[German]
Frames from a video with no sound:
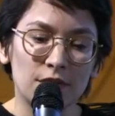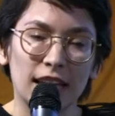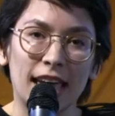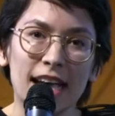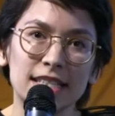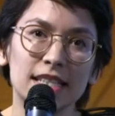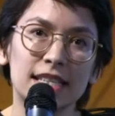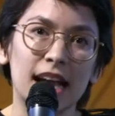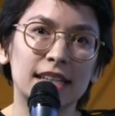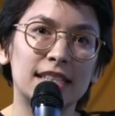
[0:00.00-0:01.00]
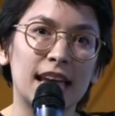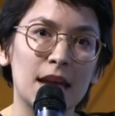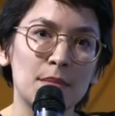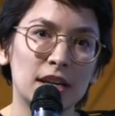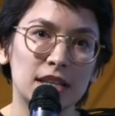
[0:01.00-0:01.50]
welche essentiellen
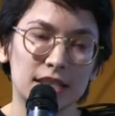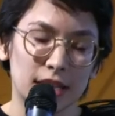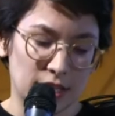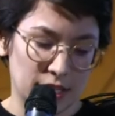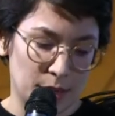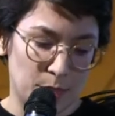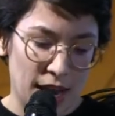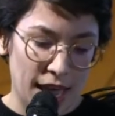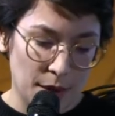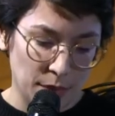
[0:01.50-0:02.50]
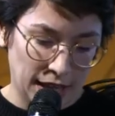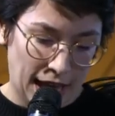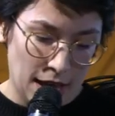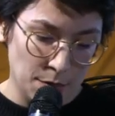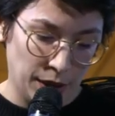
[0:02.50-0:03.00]
Themen diese, diese Player mit
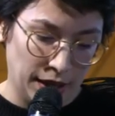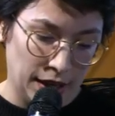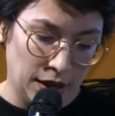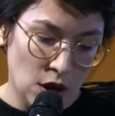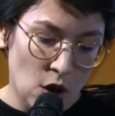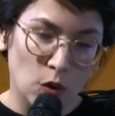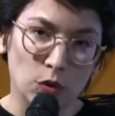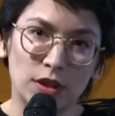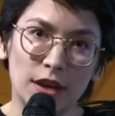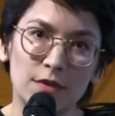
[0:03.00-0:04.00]
reinbringen und äh,